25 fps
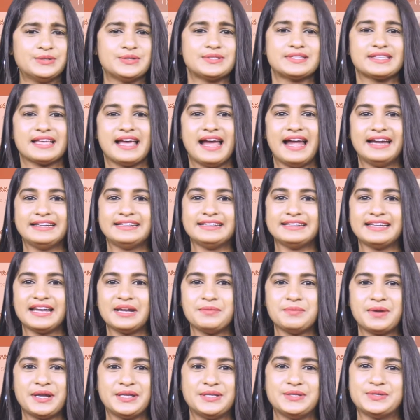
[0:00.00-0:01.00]
న్యూస్
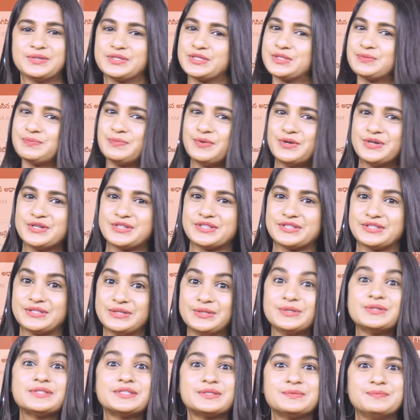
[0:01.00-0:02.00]
ఎంటర్టైన్మెంట్ న్యూస్ స్పోర్ట్స్
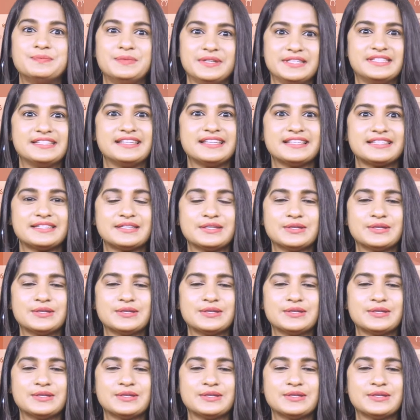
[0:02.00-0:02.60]
న్యూస్ బిజినెస్